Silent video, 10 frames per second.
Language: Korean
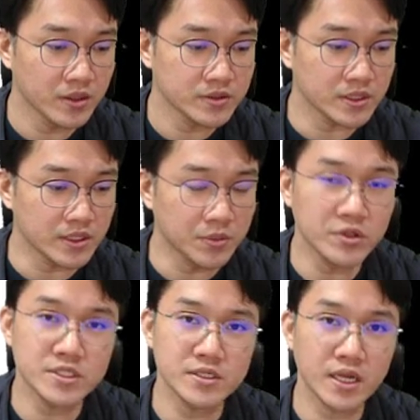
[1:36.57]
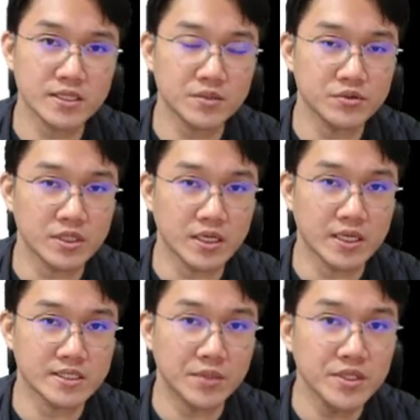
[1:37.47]
이제 리버싱을 하다
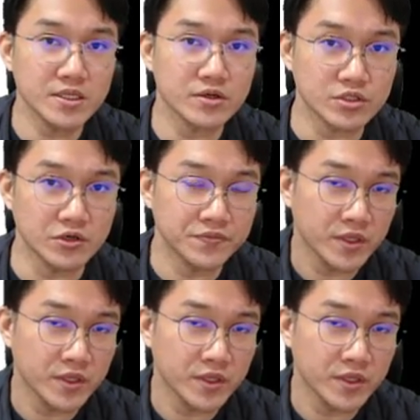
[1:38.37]
보니까 재밌는 거죠